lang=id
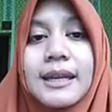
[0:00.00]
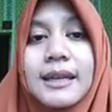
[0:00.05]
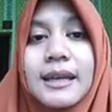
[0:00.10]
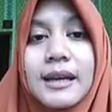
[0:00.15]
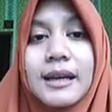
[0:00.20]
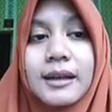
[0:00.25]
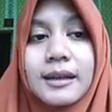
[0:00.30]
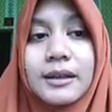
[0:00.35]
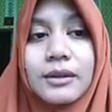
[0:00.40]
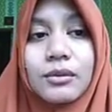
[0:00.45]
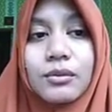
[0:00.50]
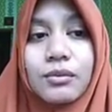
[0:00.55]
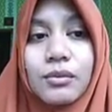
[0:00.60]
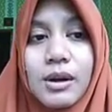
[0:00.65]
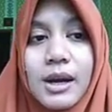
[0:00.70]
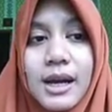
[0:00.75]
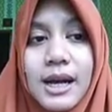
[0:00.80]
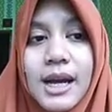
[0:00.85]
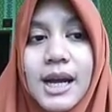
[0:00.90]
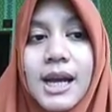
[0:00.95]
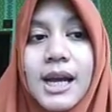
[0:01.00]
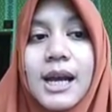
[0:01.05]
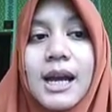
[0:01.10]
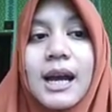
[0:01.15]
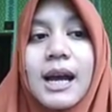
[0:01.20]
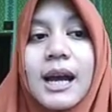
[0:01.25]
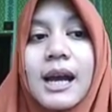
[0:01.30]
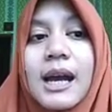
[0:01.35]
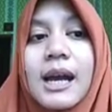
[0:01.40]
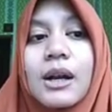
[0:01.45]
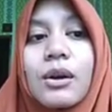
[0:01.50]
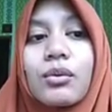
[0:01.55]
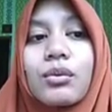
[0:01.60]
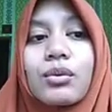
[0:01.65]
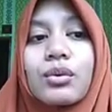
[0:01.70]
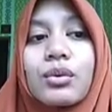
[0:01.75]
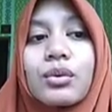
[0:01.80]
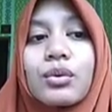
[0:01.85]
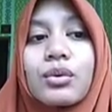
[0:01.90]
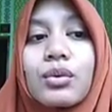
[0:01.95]
Yang kedua, hak
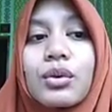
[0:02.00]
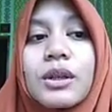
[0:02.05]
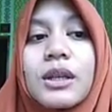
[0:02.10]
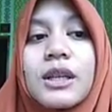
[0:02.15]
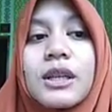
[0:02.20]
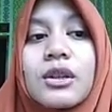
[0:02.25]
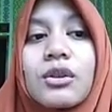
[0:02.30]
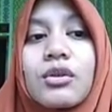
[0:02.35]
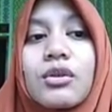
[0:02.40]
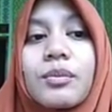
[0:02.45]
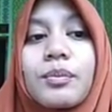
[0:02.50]
untuk hidup